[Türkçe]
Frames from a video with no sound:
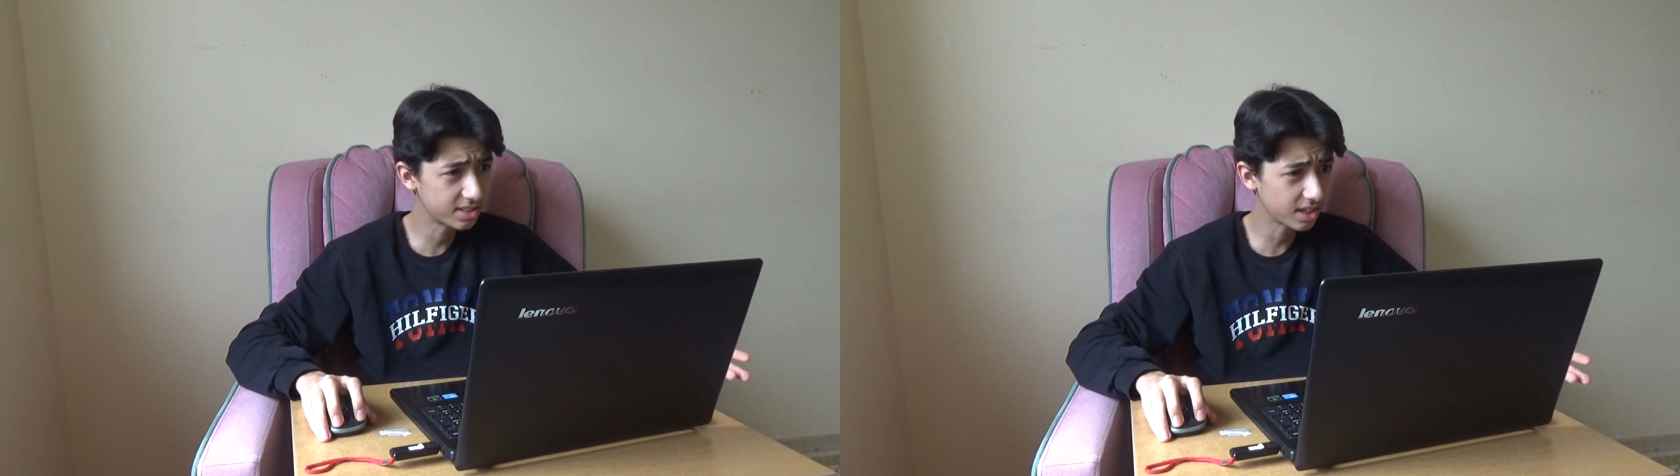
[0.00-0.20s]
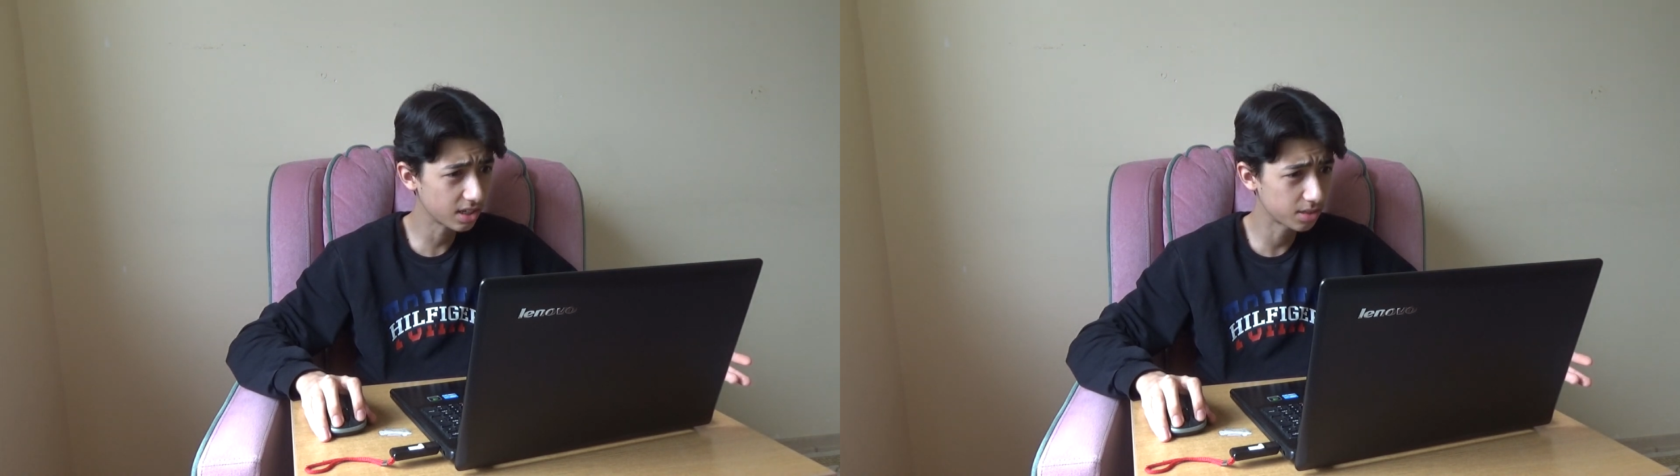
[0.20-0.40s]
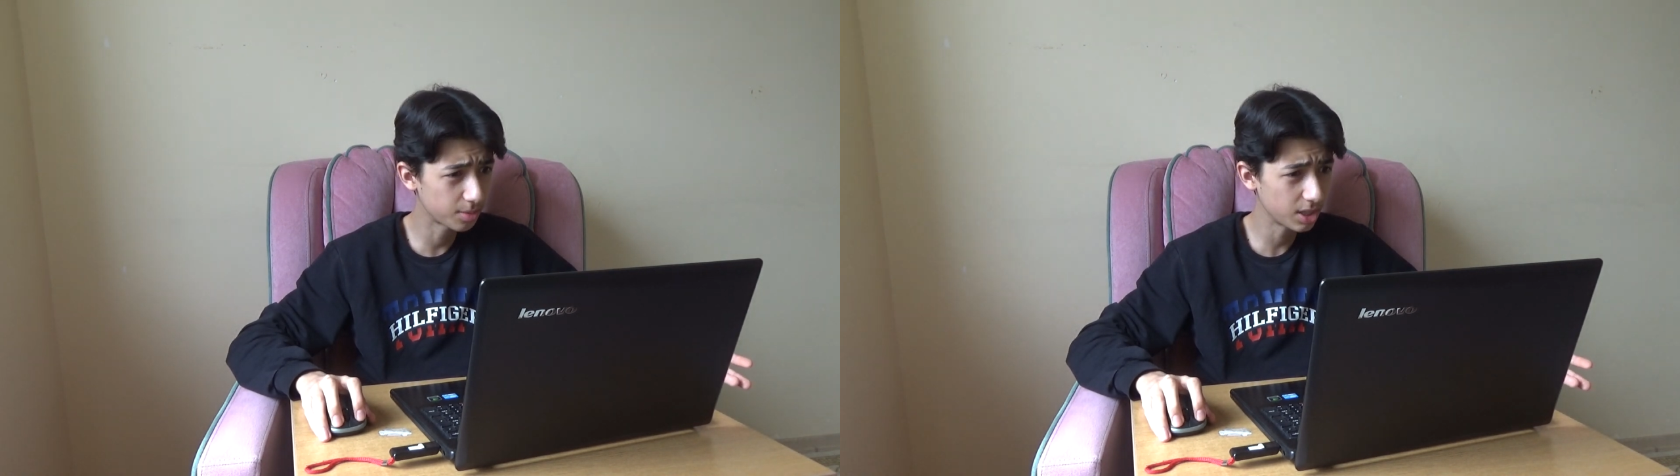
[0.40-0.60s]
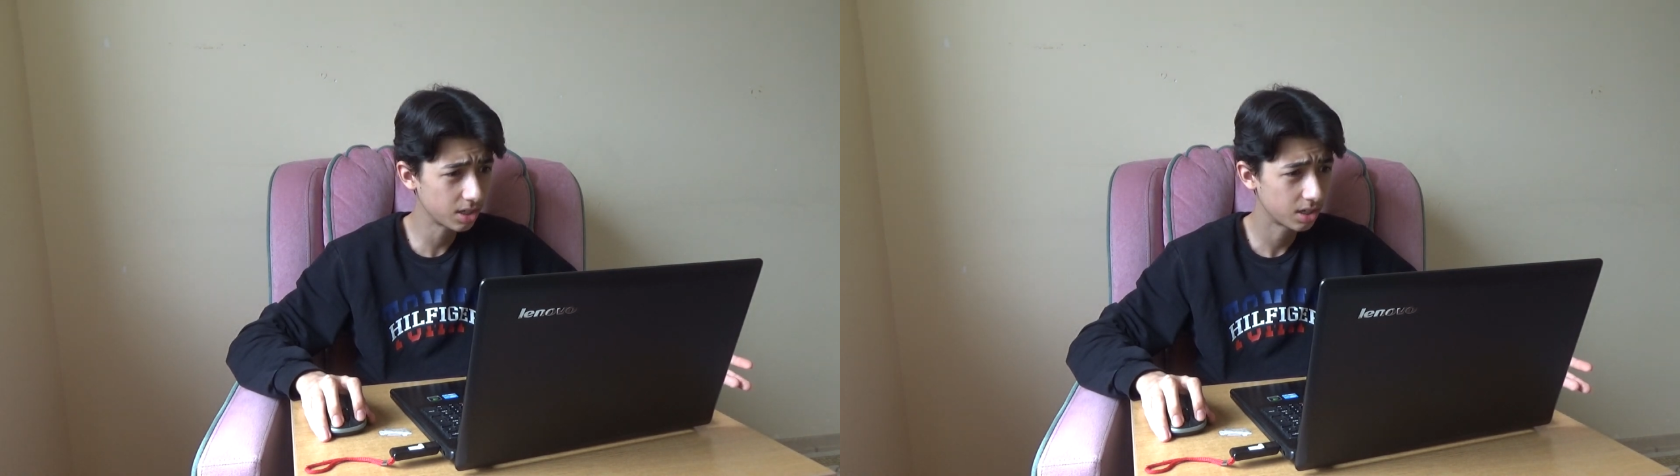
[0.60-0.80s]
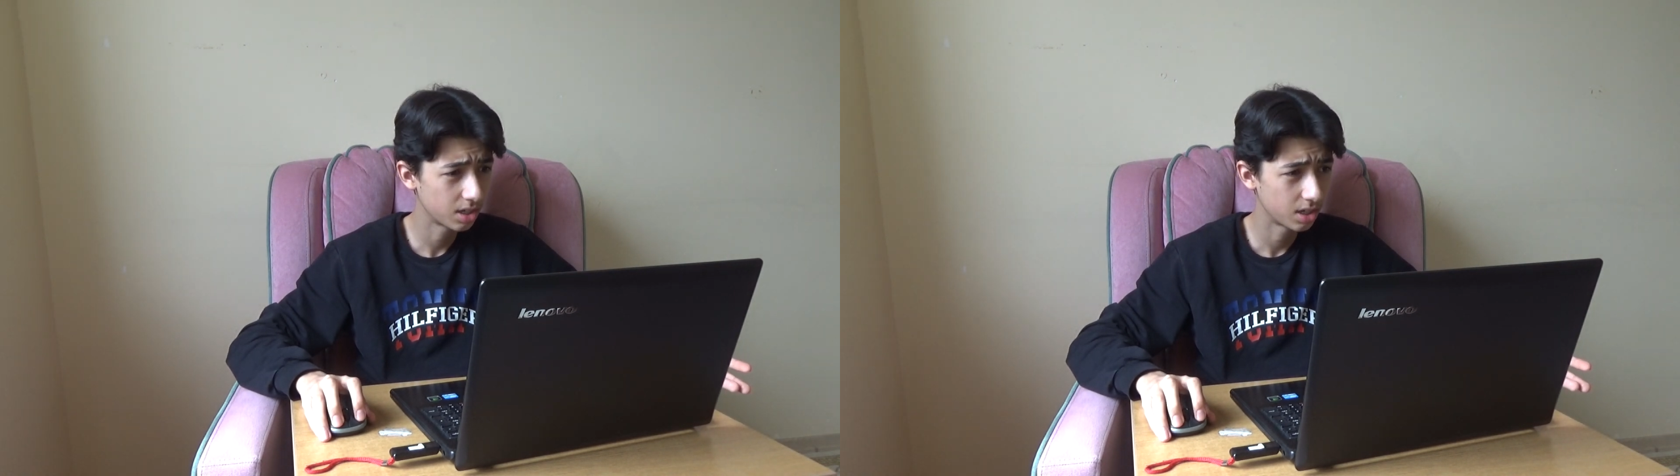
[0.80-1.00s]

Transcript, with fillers: disk alalım ha.